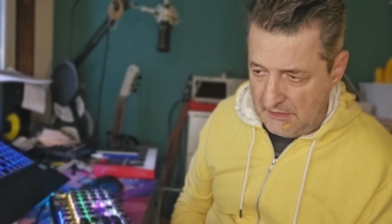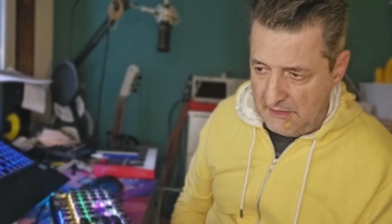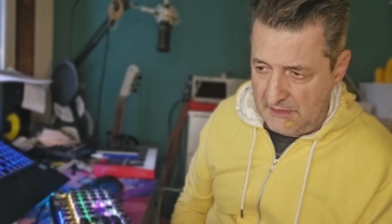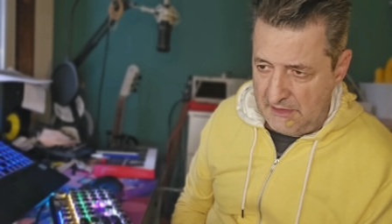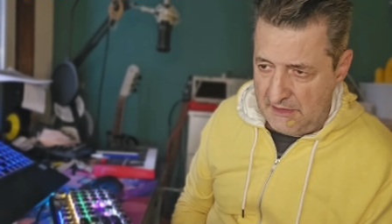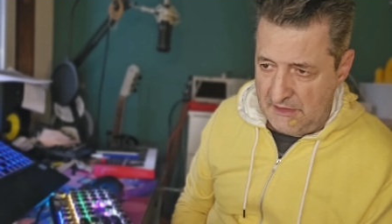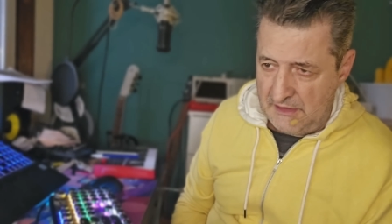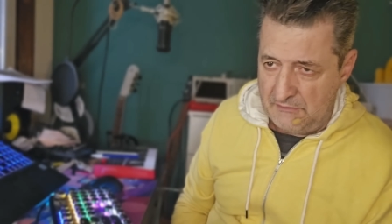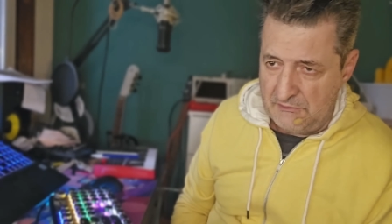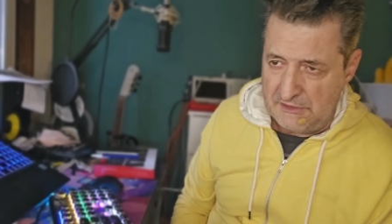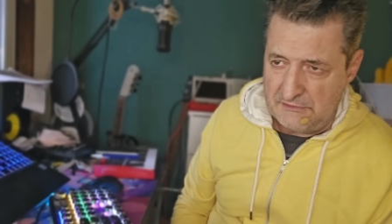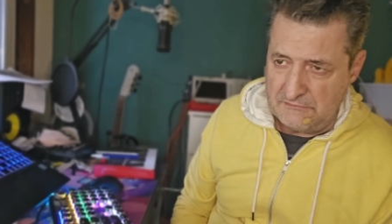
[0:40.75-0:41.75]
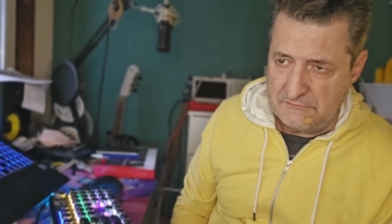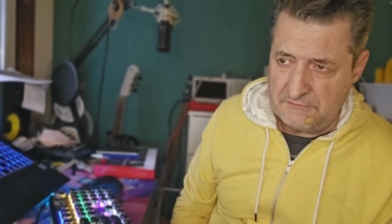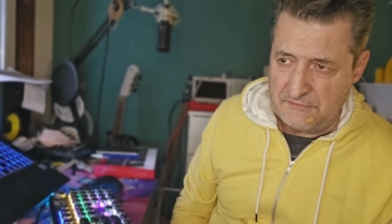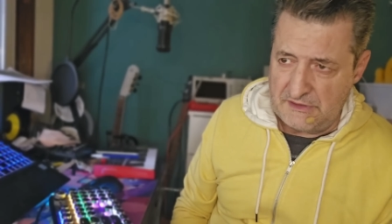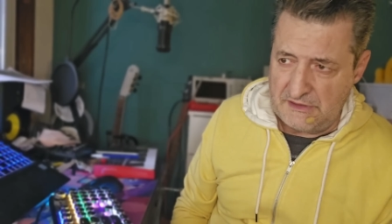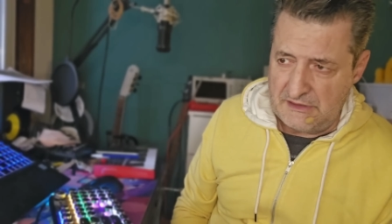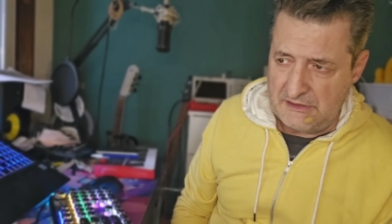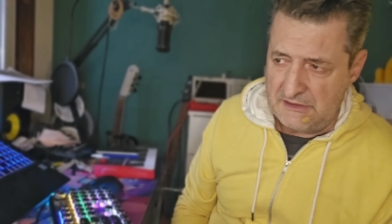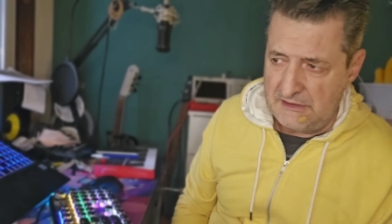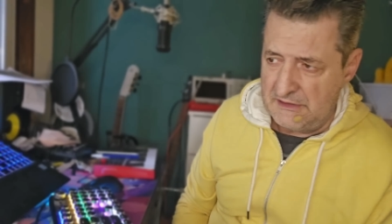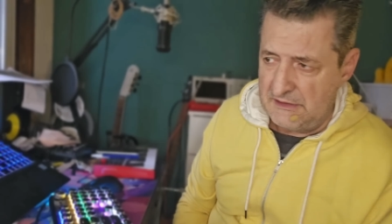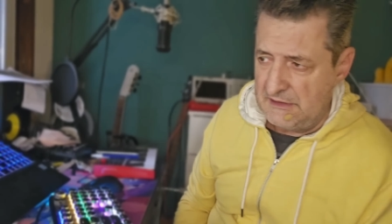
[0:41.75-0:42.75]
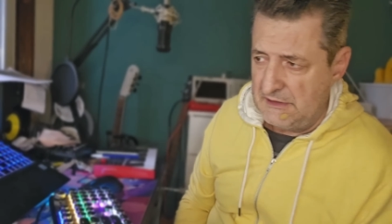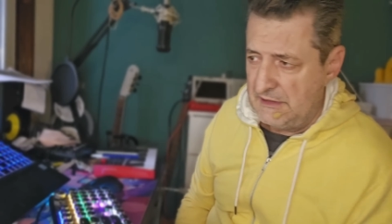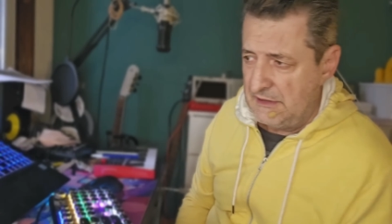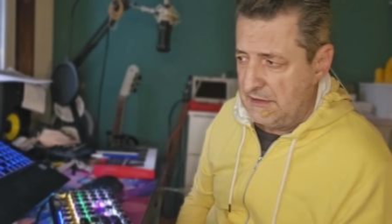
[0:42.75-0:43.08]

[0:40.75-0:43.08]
Y bueno, eh,